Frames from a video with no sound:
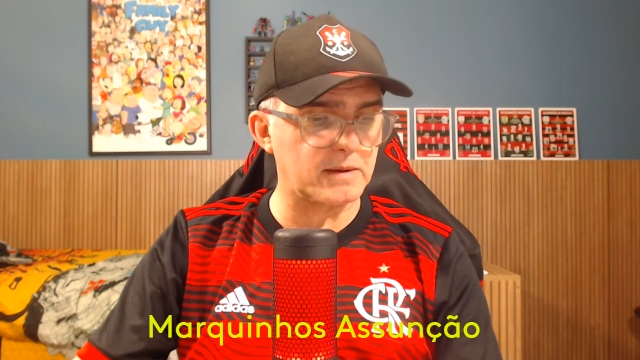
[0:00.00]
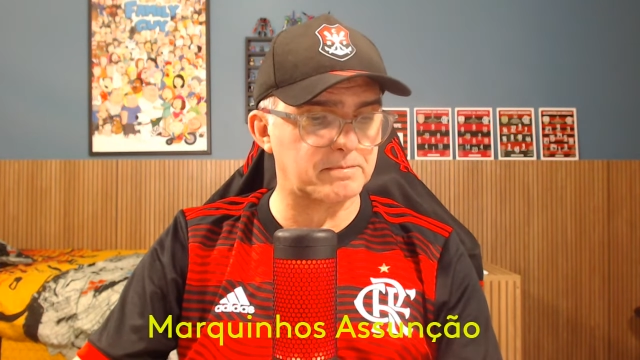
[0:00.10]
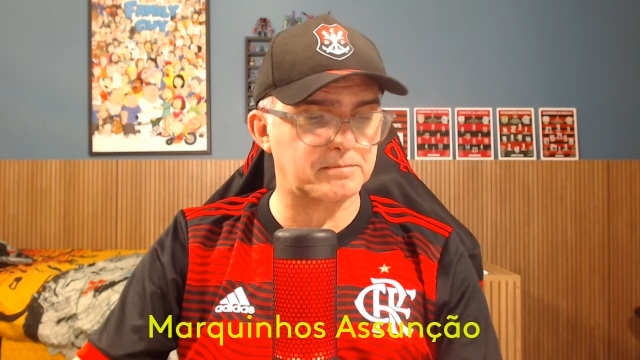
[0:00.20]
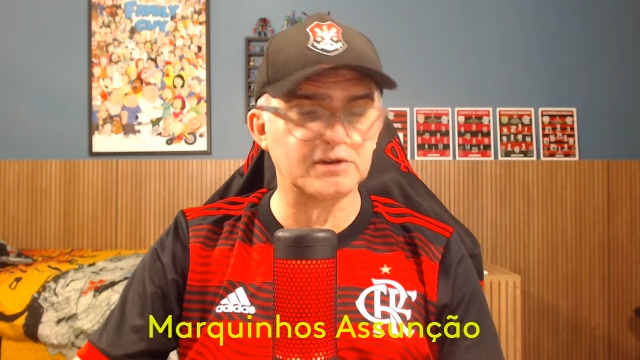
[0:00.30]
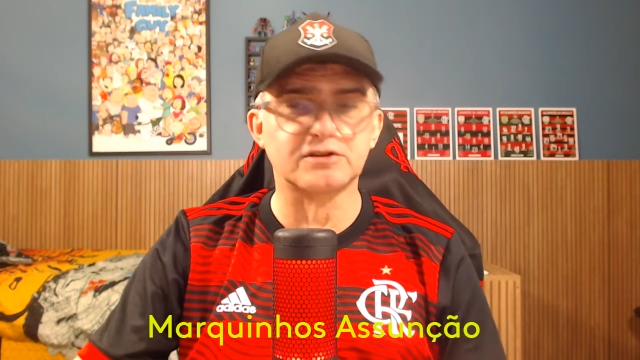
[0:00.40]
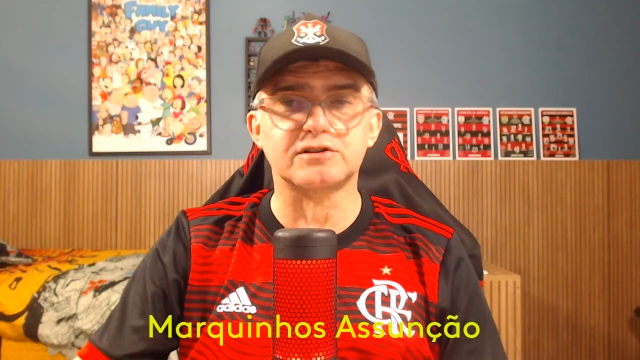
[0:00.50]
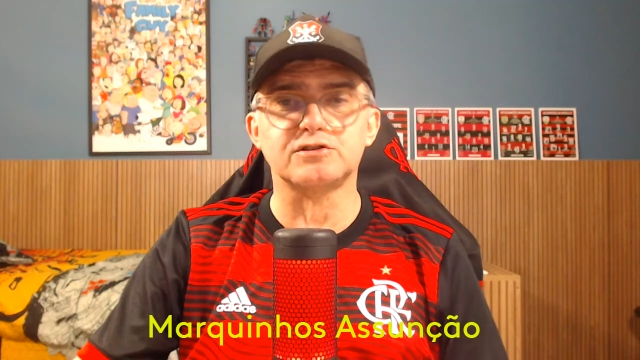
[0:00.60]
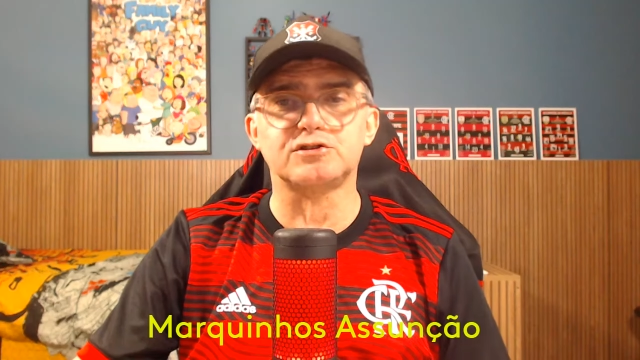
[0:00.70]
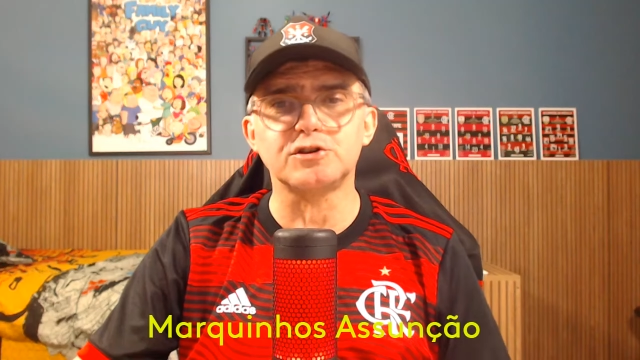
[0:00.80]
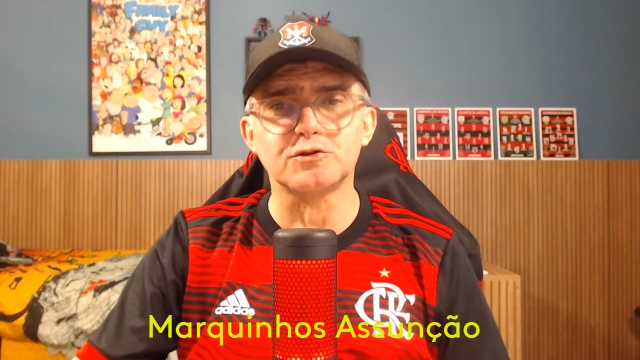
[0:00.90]
pista
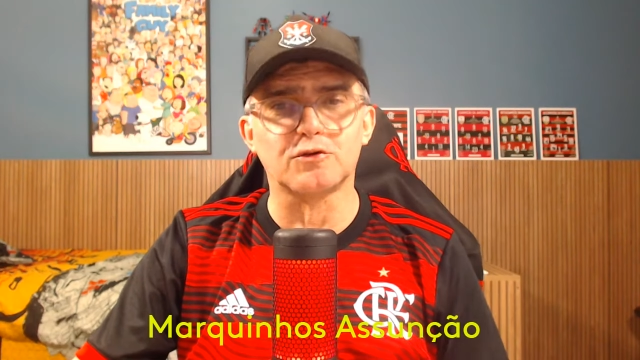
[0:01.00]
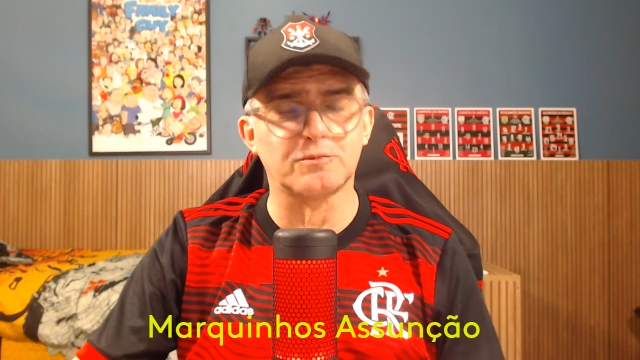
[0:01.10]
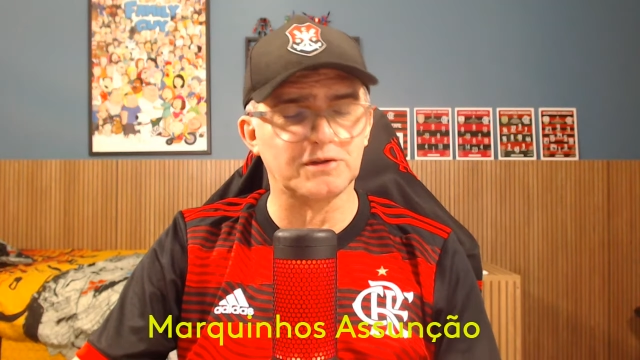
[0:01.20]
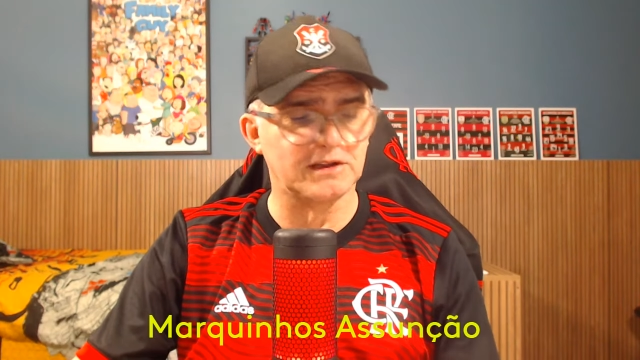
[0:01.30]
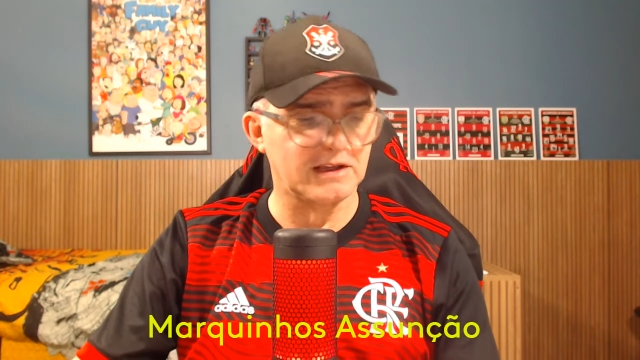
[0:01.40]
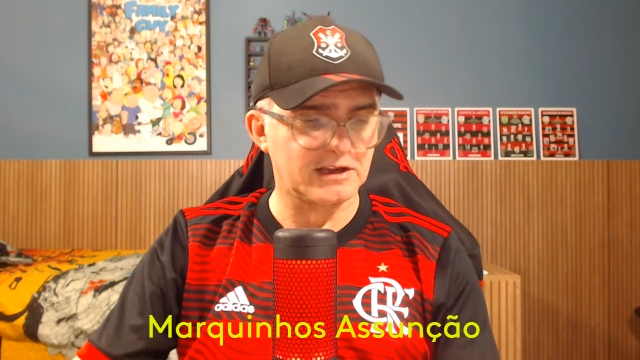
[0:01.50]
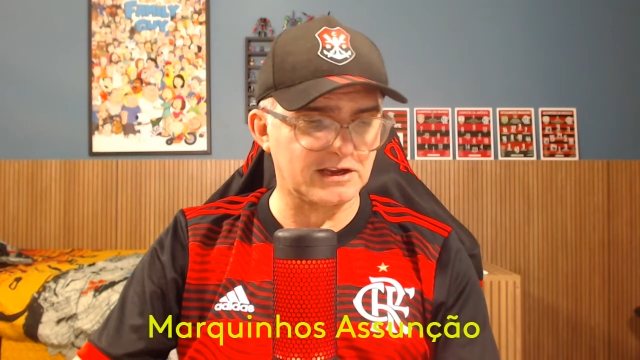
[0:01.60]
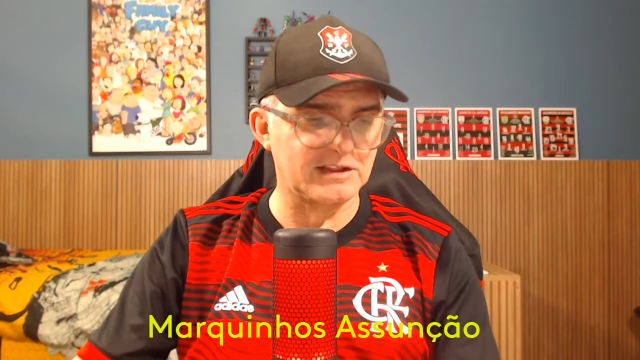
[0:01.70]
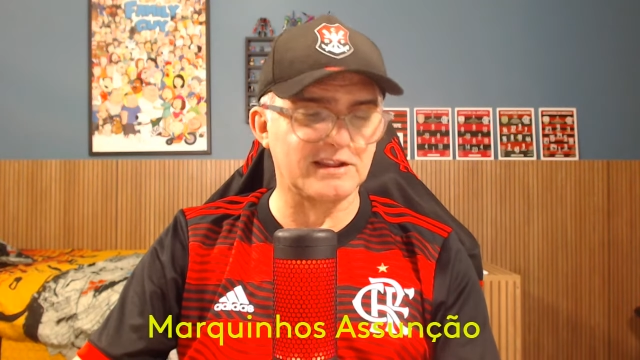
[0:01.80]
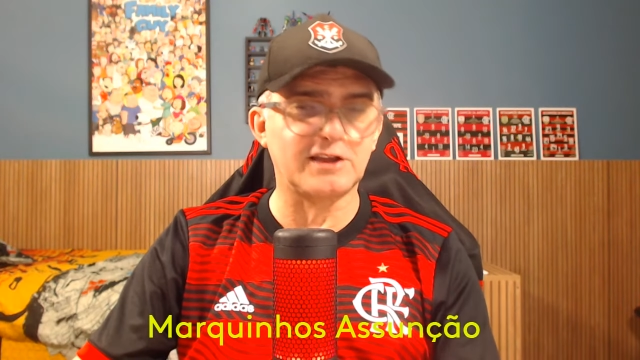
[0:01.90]
de nome
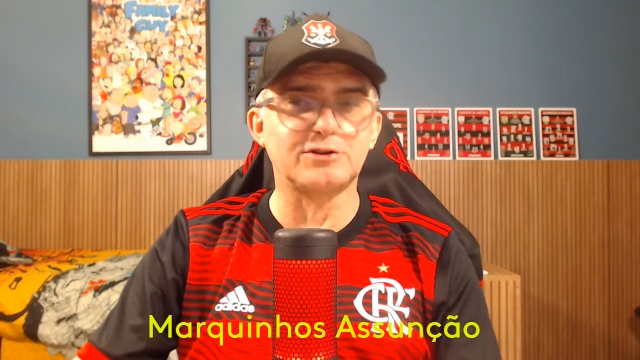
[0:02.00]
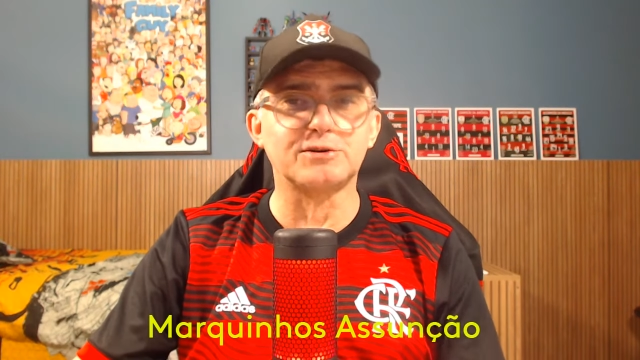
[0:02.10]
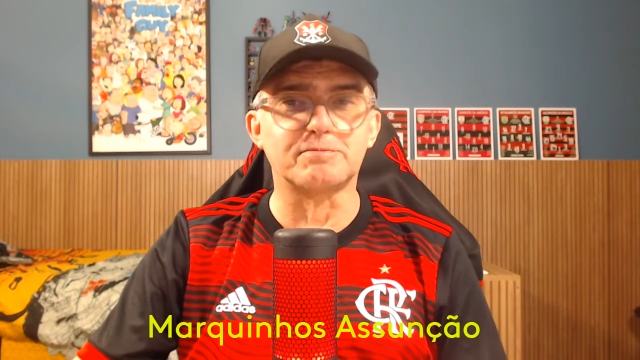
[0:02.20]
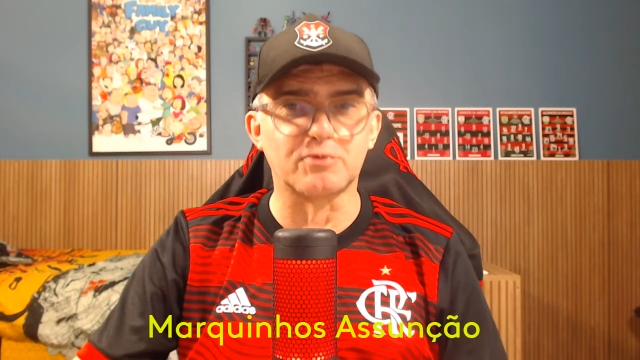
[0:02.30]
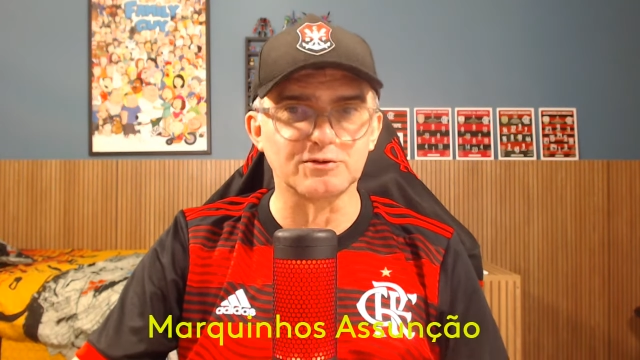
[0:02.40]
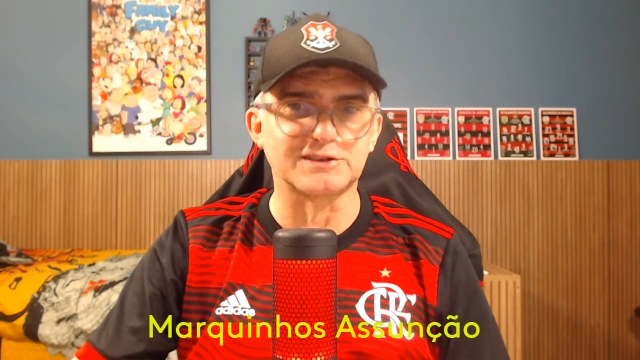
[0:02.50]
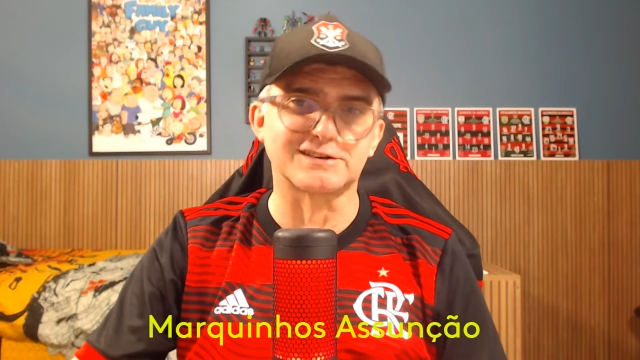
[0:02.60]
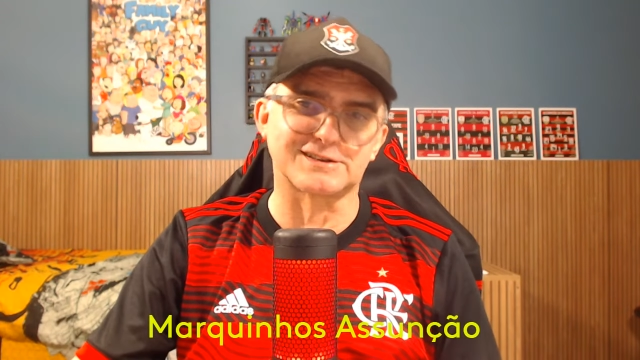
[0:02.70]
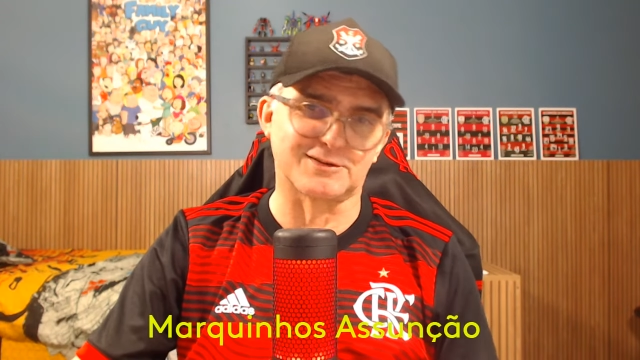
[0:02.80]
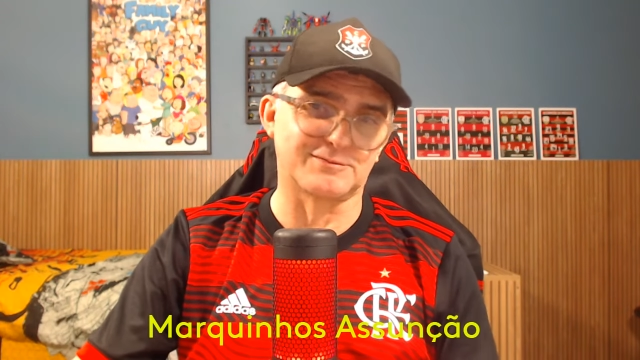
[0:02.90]
e nem de
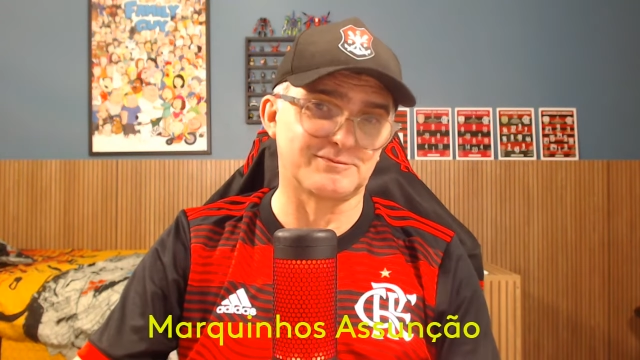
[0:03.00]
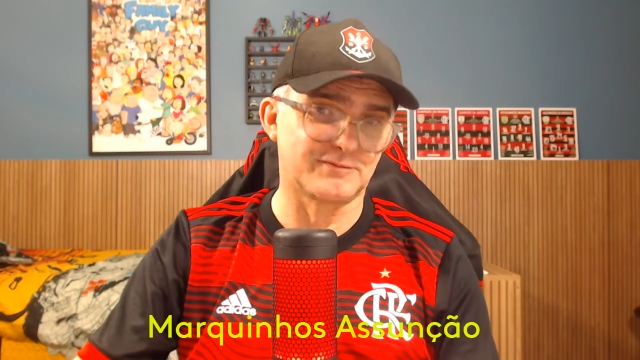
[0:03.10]
posição.